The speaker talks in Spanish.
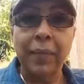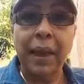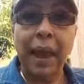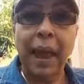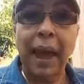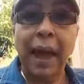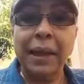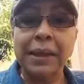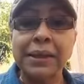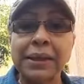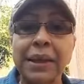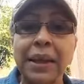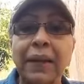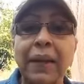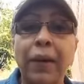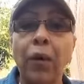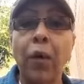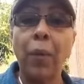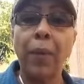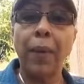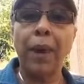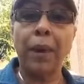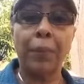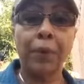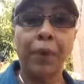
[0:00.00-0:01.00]
Antes de
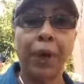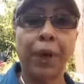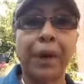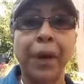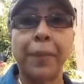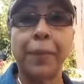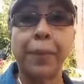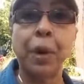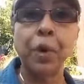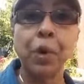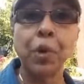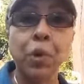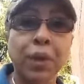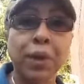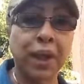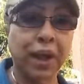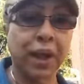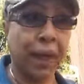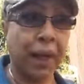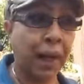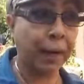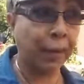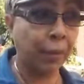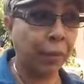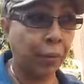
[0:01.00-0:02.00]
comer. Porque ¿qué produce
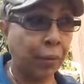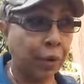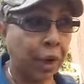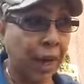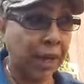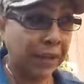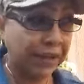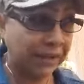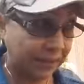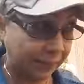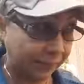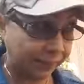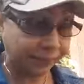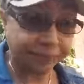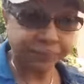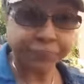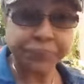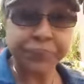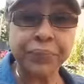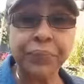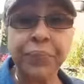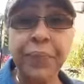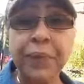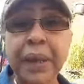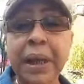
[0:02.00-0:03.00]
la remolacha?
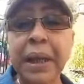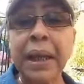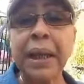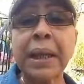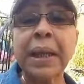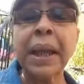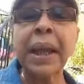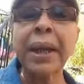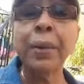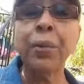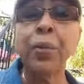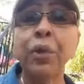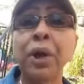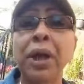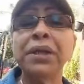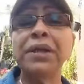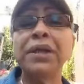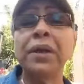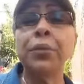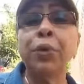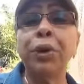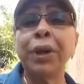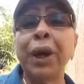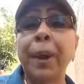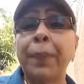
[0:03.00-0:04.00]
La remolacha
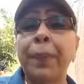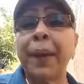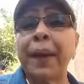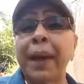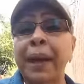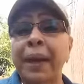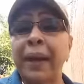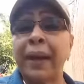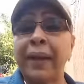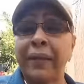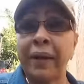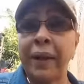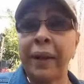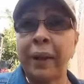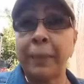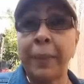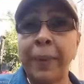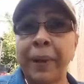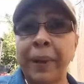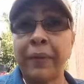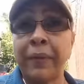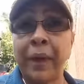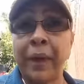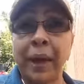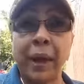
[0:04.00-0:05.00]
es buena para, eh,
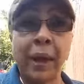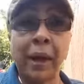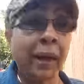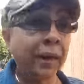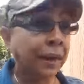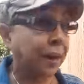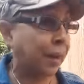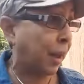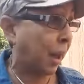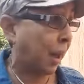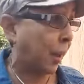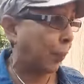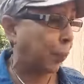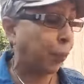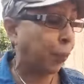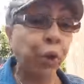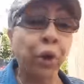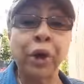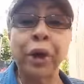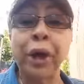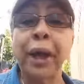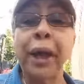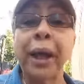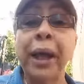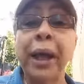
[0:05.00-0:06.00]
para adelgazar
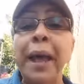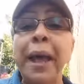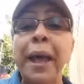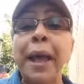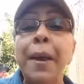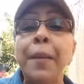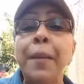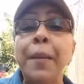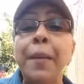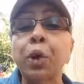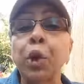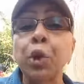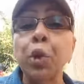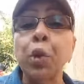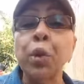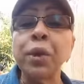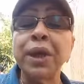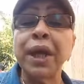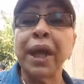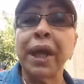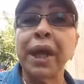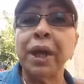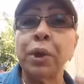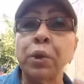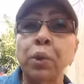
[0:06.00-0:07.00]
porque
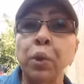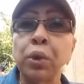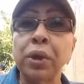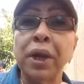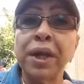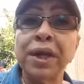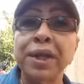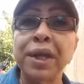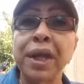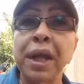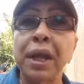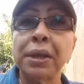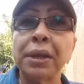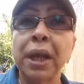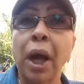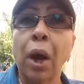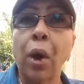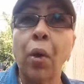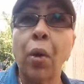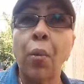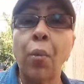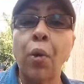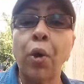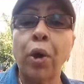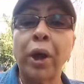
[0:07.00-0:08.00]
produce que tú te sientas
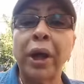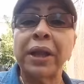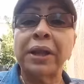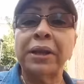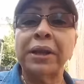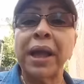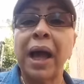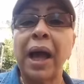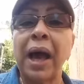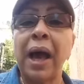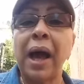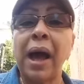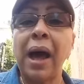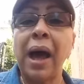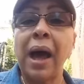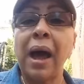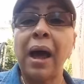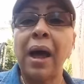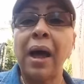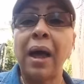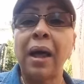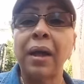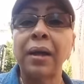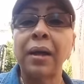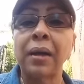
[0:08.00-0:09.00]
como que
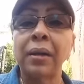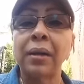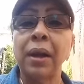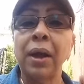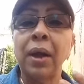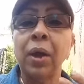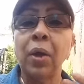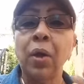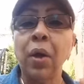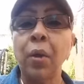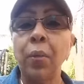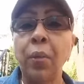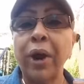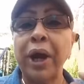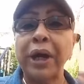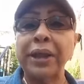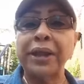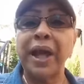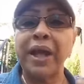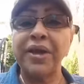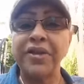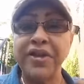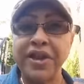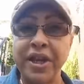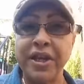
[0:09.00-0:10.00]
está, como que
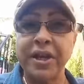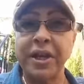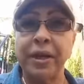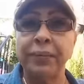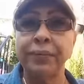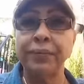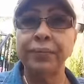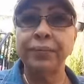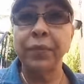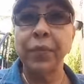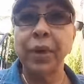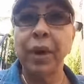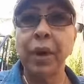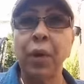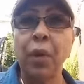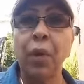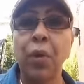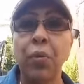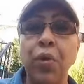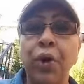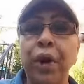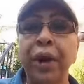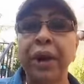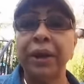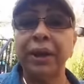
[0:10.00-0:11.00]
está llena,
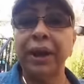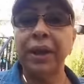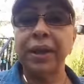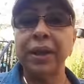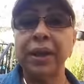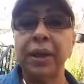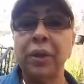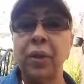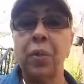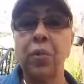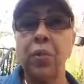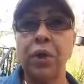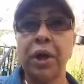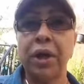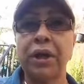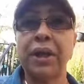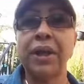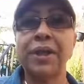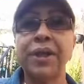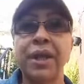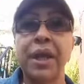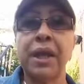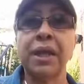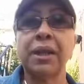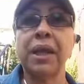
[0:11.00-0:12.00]
como que te, como que te
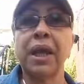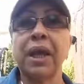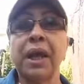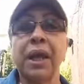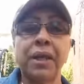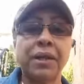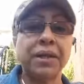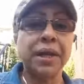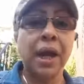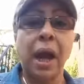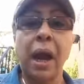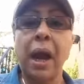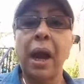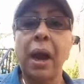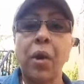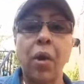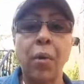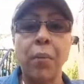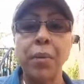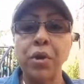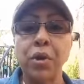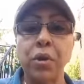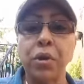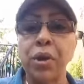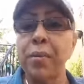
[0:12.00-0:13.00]
sientes que ya has
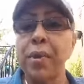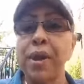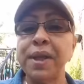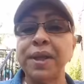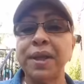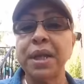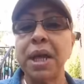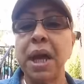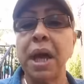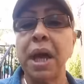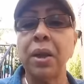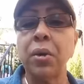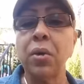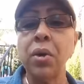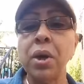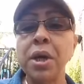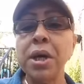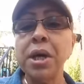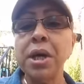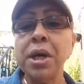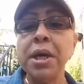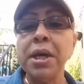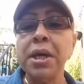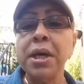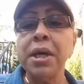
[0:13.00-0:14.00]
comido demasiado
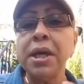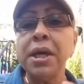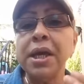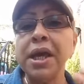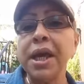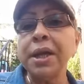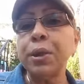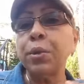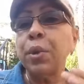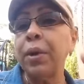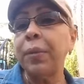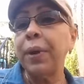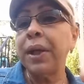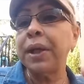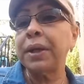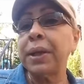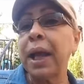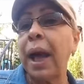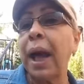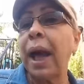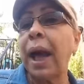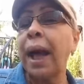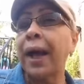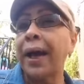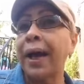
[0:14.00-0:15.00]
y eso
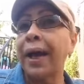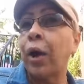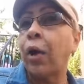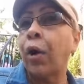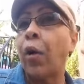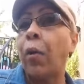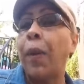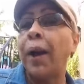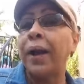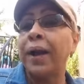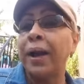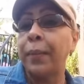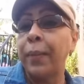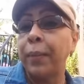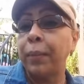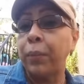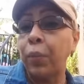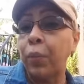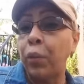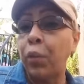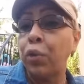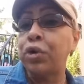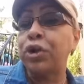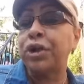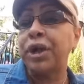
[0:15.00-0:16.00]
evita a que comas de
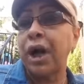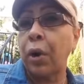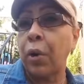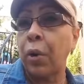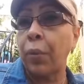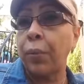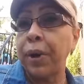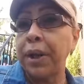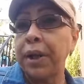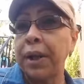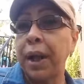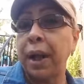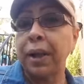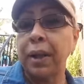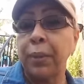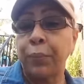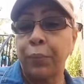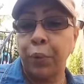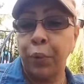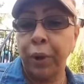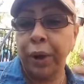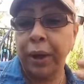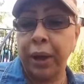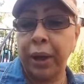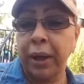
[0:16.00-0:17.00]
mucha comida
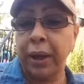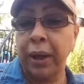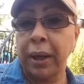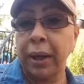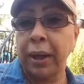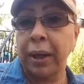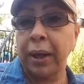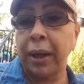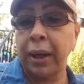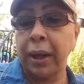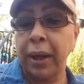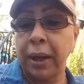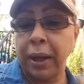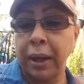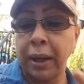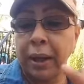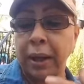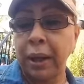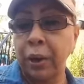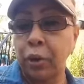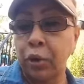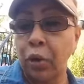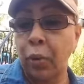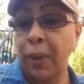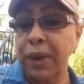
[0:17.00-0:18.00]
después que,
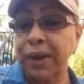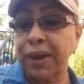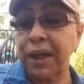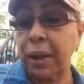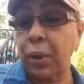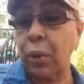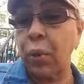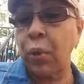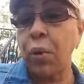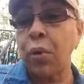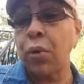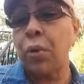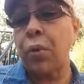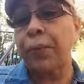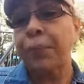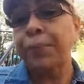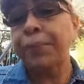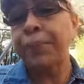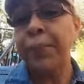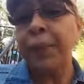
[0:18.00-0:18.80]
que tomas el jugo.